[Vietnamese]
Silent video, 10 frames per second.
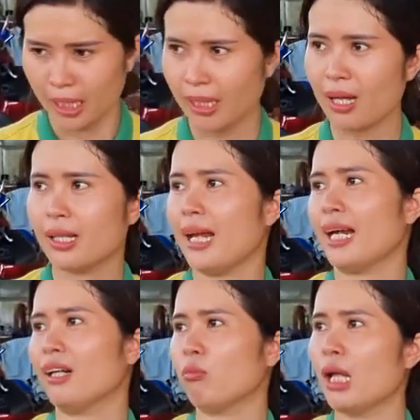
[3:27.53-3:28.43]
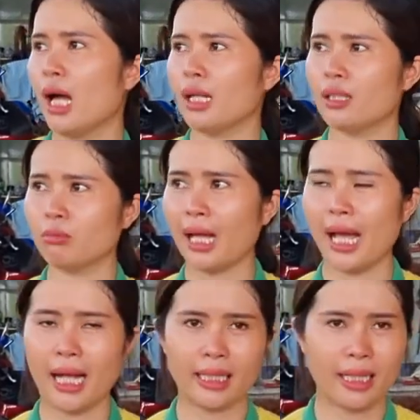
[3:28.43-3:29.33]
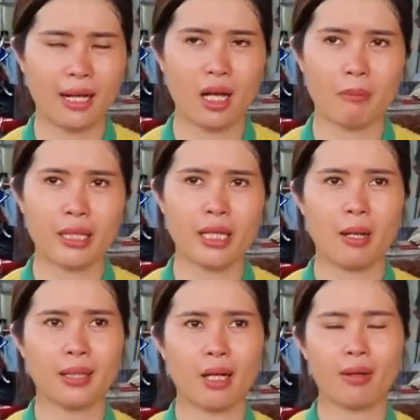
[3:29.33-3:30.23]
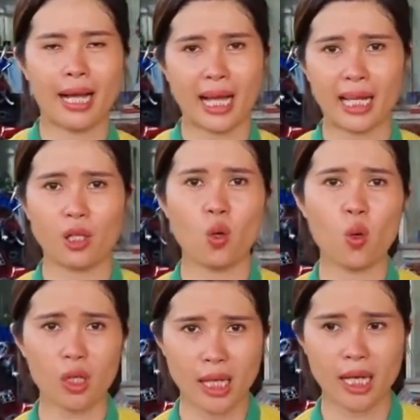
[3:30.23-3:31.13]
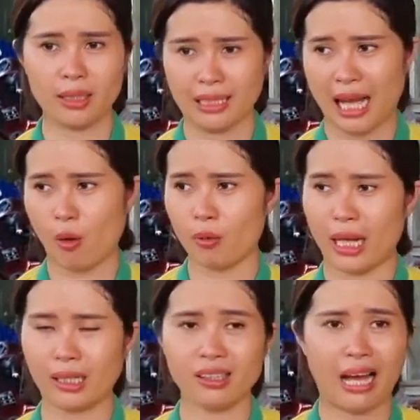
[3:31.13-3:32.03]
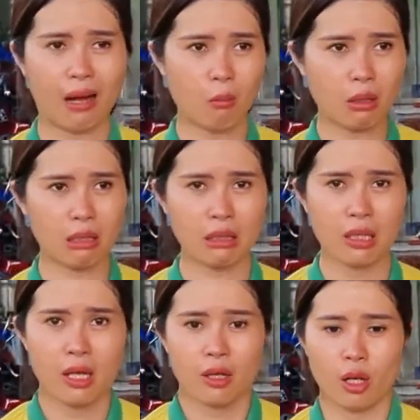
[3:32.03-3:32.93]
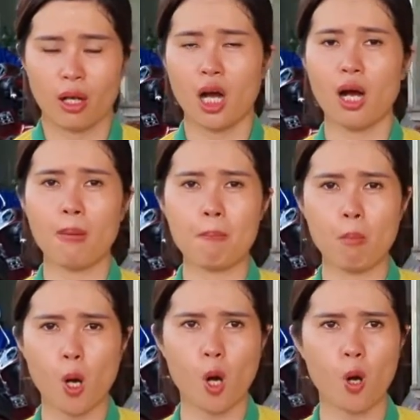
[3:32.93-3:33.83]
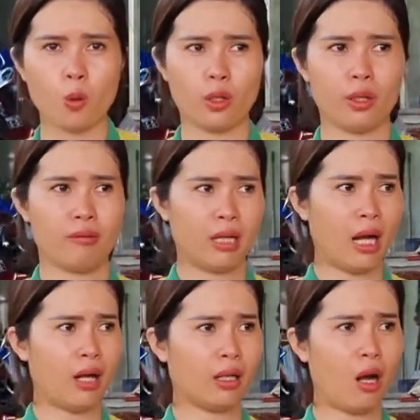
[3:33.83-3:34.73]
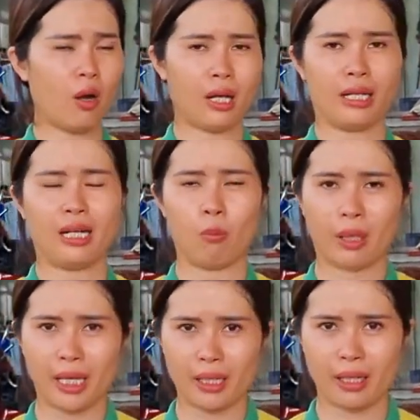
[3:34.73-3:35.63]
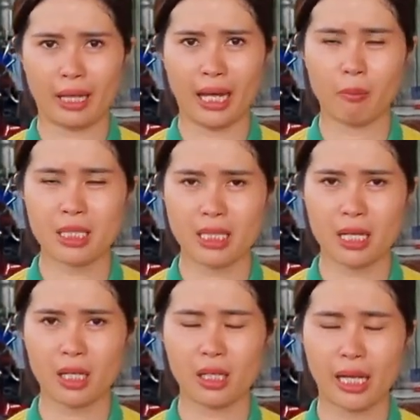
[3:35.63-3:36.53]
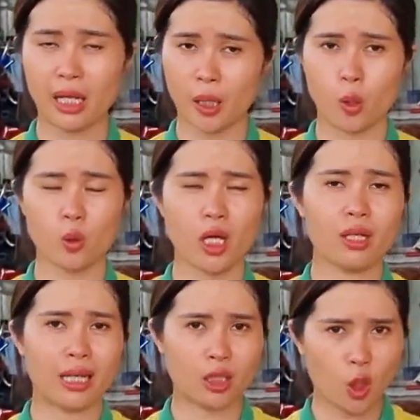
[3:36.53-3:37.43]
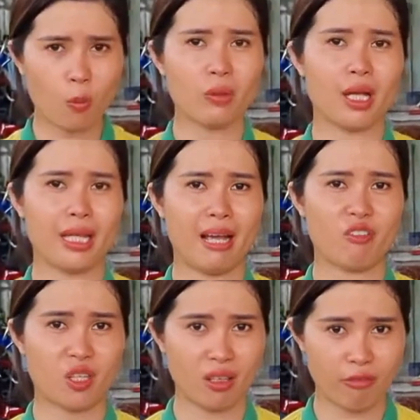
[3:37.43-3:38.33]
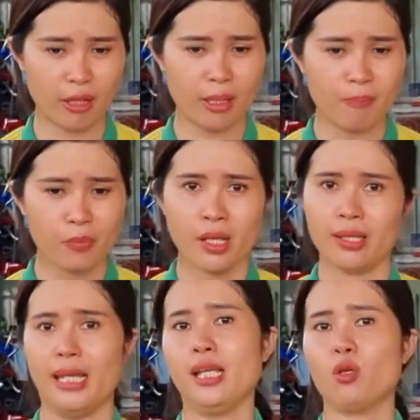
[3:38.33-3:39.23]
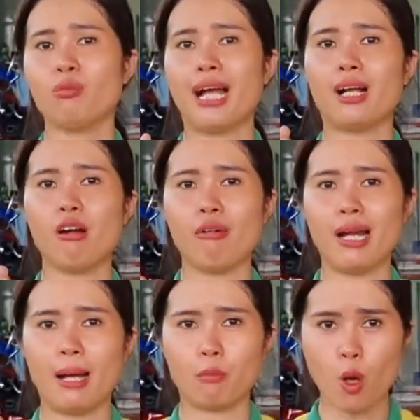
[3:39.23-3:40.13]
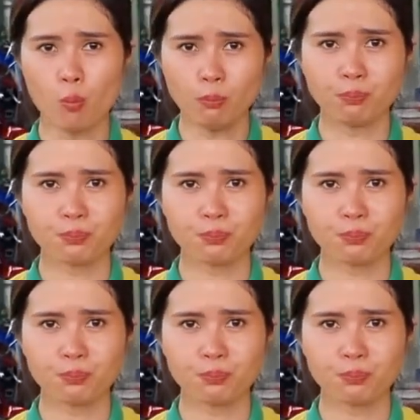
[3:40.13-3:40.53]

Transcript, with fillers: cái đất thì đang trống thên trống thang vậy đó bây giờ bắt đầu cài cuốc lên tạo rãnh tạo mương rồi ốp mô rồi co, coi là trồng cây gì abc rất các kiểu rất là tốn thời gian và chi phí vậy thì chúng ta cần phải làm đúng